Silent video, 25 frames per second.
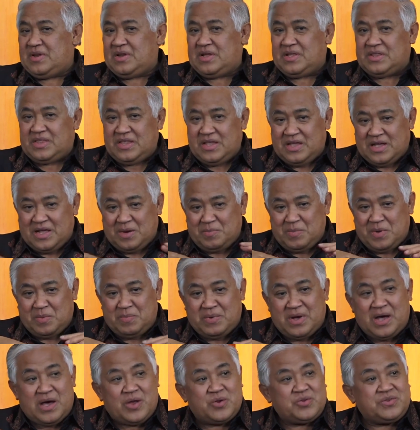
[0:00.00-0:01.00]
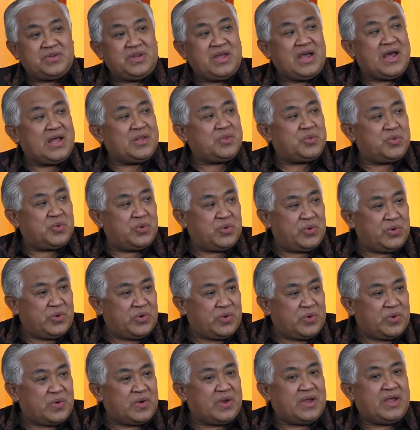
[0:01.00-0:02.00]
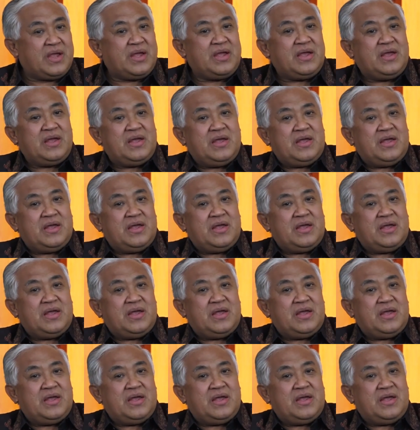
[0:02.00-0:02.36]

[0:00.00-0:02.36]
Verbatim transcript: Nah, tinggal memang harus diatur ya.